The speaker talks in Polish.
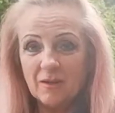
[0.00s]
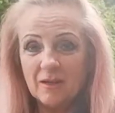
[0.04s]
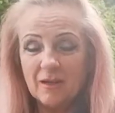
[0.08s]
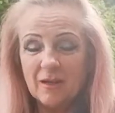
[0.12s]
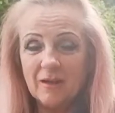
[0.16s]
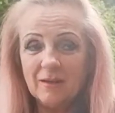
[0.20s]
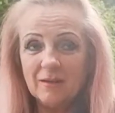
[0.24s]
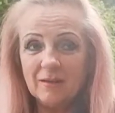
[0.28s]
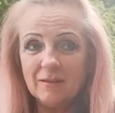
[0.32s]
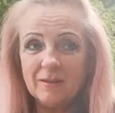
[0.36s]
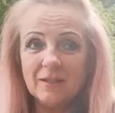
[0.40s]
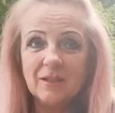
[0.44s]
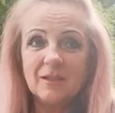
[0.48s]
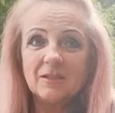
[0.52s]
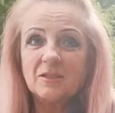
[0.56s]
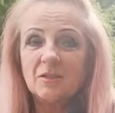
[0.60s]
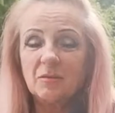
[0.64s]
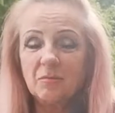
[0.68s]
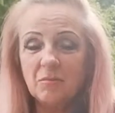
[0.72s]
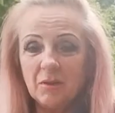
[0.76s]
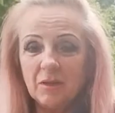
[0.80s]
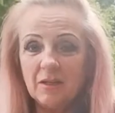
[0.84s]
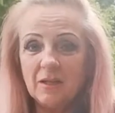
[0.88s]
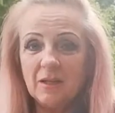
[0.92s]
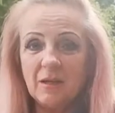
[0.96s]
Ale tak
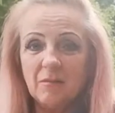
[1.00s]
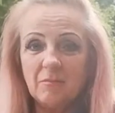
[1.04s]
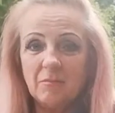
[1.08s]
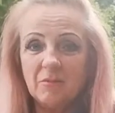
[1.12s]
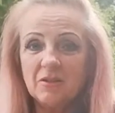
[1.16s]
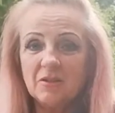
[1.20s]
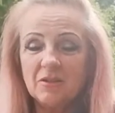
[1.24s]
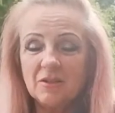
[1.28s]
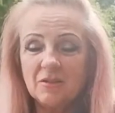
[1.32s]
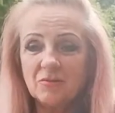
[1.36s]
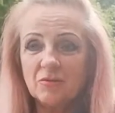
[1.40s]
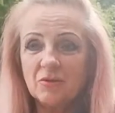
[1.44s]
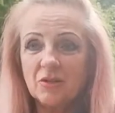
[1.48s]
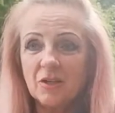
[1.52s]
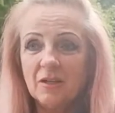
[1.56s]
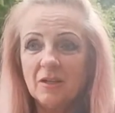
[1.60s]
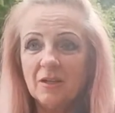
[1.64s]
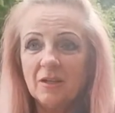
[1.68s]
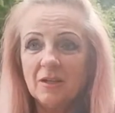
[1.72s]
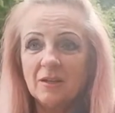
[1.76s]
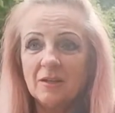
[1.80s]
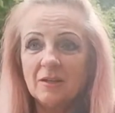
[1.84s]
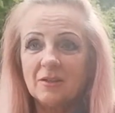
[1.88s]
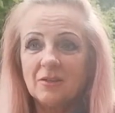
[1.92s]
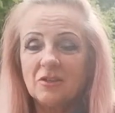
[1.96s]
sobie ja myślę, że
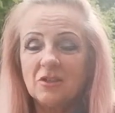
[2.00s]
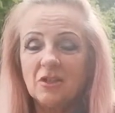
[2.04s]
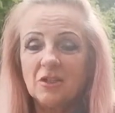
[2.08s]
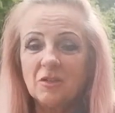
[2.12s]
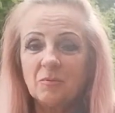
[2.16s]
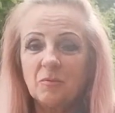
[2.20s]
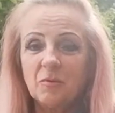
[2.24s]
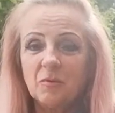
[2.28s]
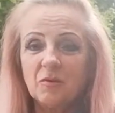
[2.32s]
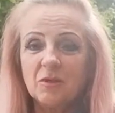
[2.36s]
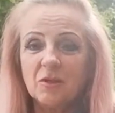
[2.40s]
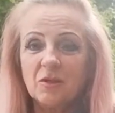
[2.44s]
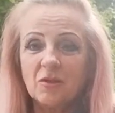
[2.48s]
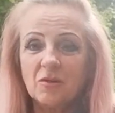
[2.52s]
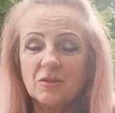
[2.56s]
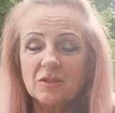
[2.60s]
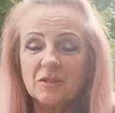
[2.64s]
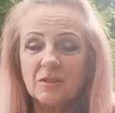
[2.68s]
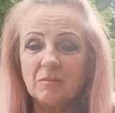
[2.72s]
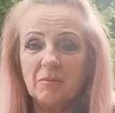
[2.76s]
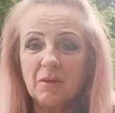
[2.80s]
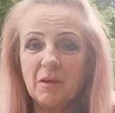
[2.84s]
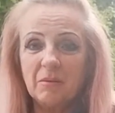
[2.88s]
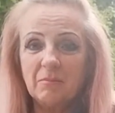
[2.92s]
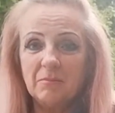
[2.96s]
gdzieś po
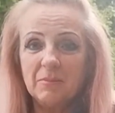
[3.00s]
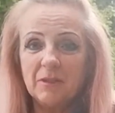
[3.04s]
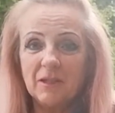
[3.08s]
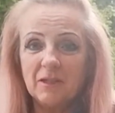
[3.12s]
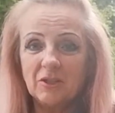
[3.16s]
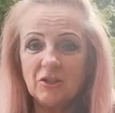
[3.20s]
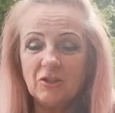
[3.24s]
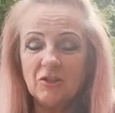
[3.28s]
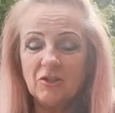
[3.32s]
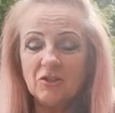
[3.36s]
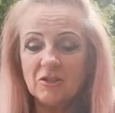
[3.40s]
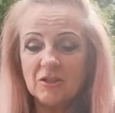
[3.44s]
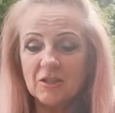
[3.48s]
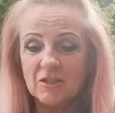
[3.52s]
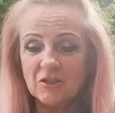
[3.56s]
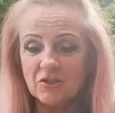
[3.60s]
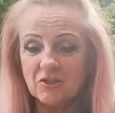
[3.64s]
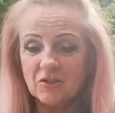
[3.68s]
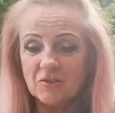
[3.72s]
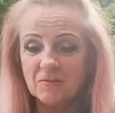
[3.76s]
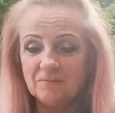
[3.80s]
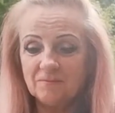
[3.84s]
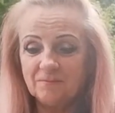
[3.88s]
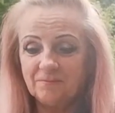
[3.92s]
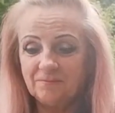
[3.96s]
drodze mam jakiś też
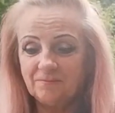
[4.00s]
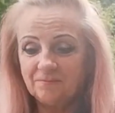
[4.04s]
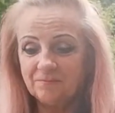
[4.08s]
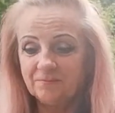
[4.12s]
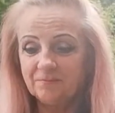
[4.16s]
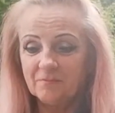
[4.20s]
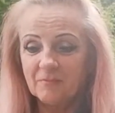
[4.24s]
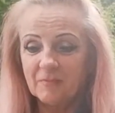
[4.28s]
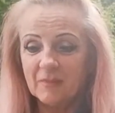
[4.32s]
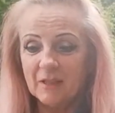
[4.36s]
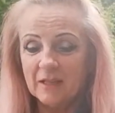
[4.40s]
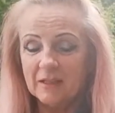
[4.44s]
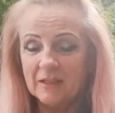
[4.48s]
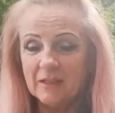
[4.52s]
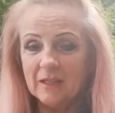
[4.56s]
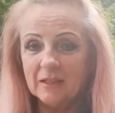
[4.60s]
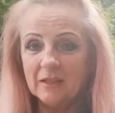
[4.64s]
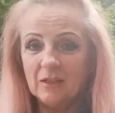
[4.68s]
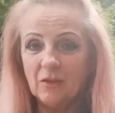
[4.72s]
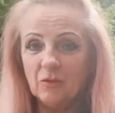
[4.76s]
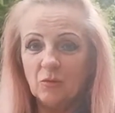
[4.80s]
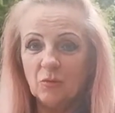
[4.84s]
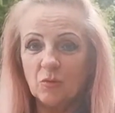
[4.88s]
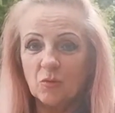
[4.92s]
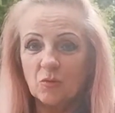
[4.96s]

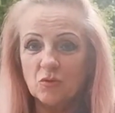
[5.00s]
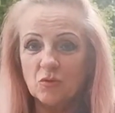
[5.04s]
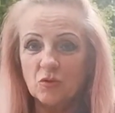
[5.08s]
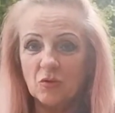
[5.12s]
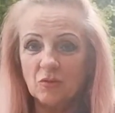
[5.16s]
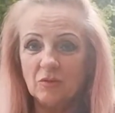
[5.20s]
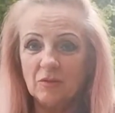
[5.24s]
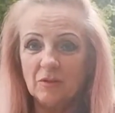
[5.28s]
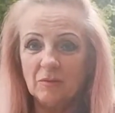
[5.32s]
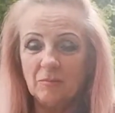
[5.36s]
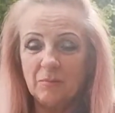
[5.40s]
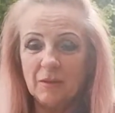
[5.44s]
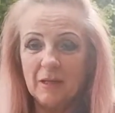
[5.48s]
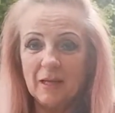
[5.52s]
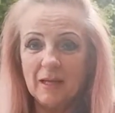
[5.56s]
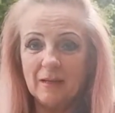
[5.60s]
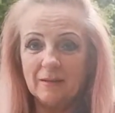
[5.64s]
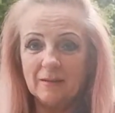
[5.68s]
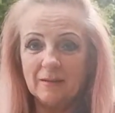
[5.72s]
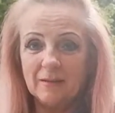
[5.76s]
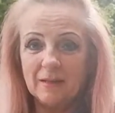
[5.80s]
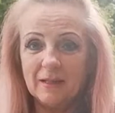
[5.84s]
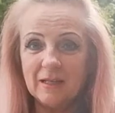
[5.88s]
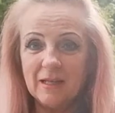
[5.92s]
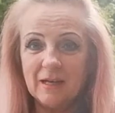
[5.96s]
taki ułożony plan,
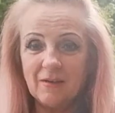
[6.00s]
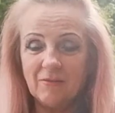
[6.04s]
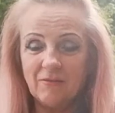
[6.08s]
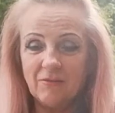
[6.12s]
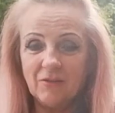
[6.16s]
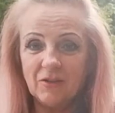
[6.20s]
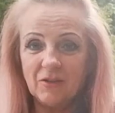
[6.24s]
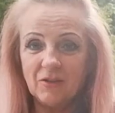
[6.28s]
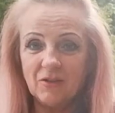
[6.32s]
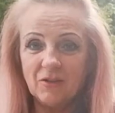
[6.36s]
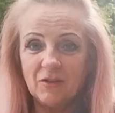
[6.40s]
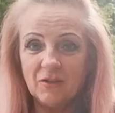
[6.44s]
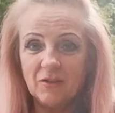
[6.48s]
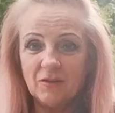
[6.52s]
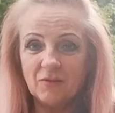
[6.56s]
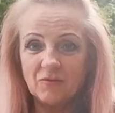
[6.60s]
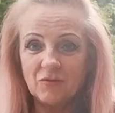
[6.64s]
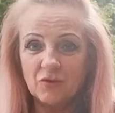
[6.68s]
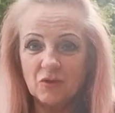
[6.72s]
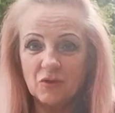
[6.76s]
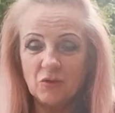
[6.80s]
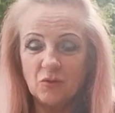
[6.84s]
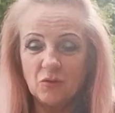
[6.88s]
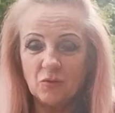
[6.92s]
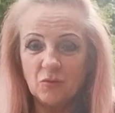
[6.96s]
grafik w
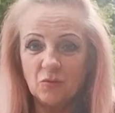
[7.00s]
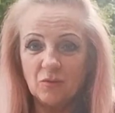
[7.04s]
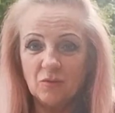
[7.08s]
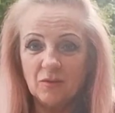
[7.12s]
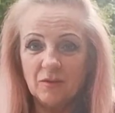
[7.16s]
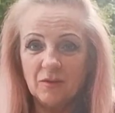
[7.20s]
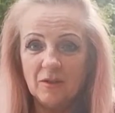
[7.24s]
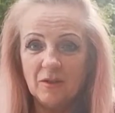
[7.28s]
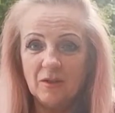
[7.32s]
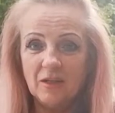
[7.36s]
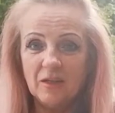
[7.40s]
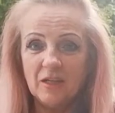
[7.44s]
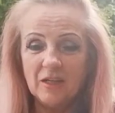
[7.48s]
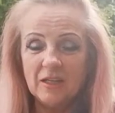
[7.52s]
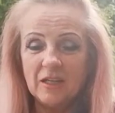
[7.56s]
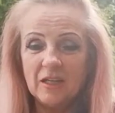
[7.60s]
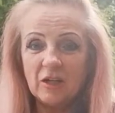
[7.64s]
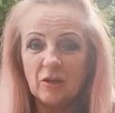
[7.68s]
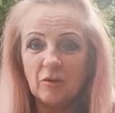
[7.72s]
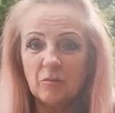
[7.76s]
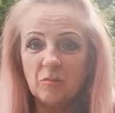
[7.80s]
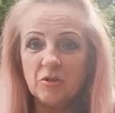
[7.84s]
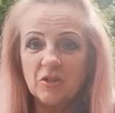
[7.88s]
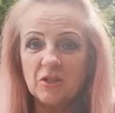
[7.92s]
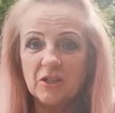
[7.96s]
życiu,
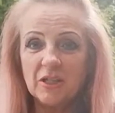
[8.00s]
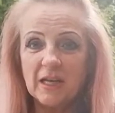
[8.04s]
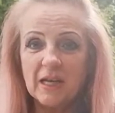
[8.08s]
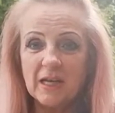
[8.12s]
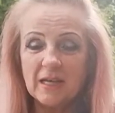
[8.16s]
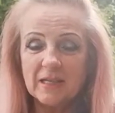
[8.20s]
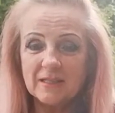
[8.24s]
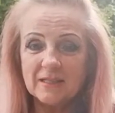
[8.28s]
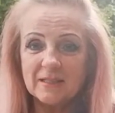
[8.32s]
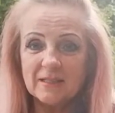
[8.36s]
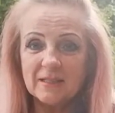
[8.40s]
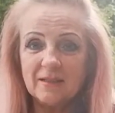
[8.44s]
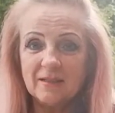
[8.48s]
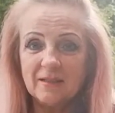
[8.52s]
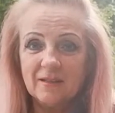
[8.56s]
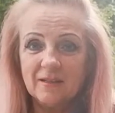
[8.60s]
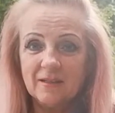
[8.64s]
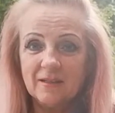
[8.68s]
jakąś trasę.